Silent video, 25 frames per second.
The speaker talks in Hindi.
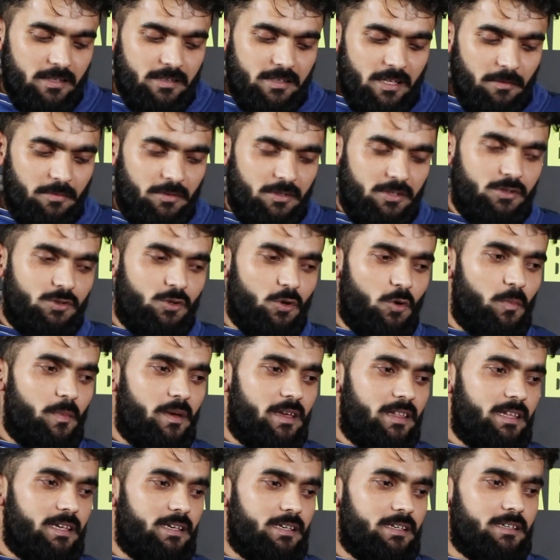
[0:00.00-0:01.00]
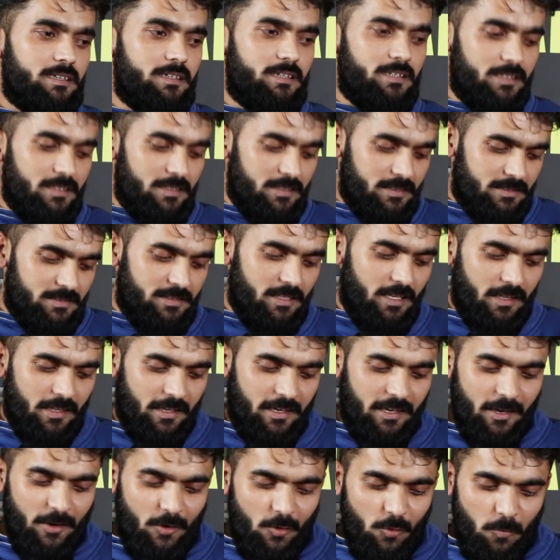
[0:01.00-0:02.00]
तभी तो मेरे सर
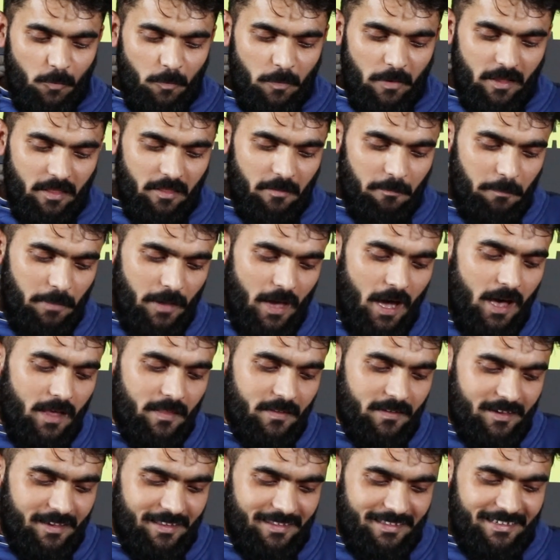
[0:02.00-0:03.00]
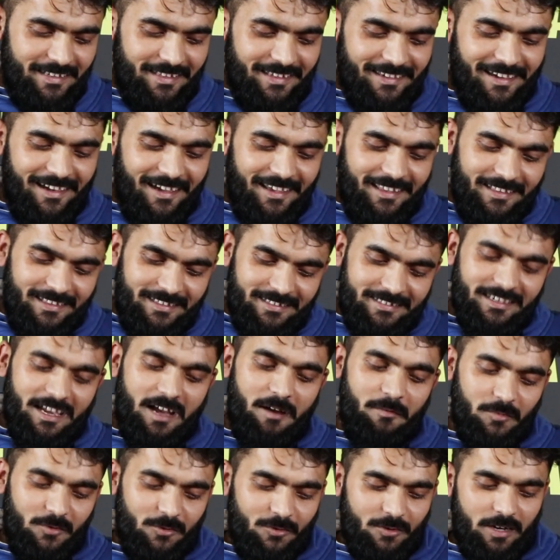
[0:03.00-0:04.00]
के ऊपर प्यार करने का
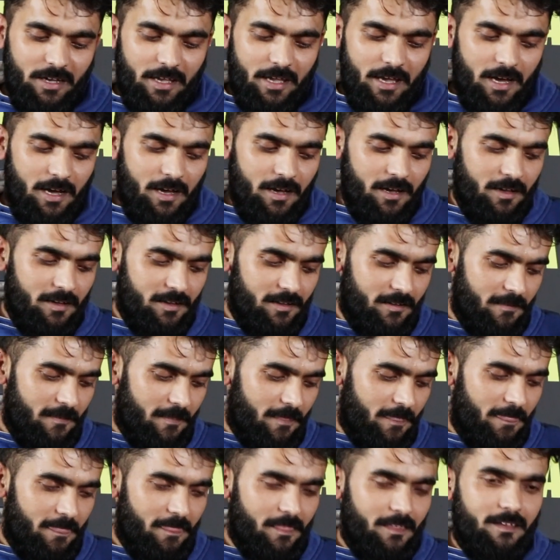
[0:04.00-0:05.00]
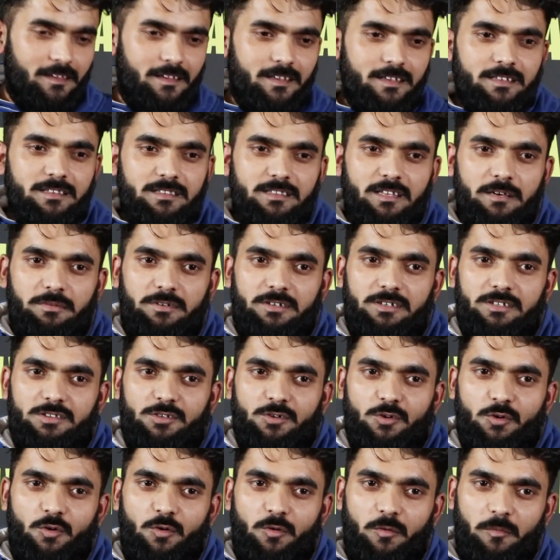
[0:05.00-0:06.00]
इल्ज़ाम हो गया तभी
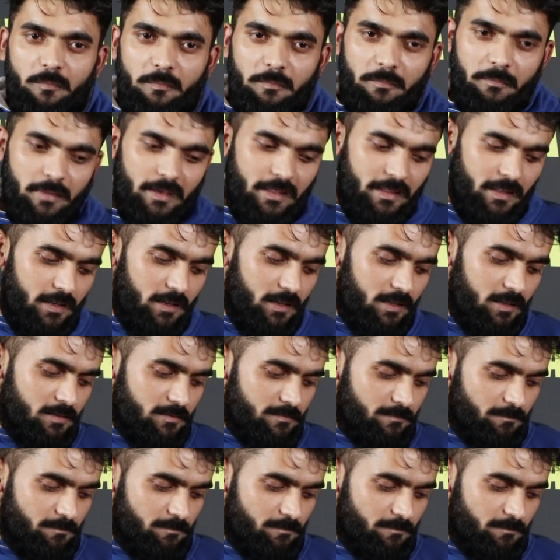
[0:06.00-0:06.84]
तो मेरे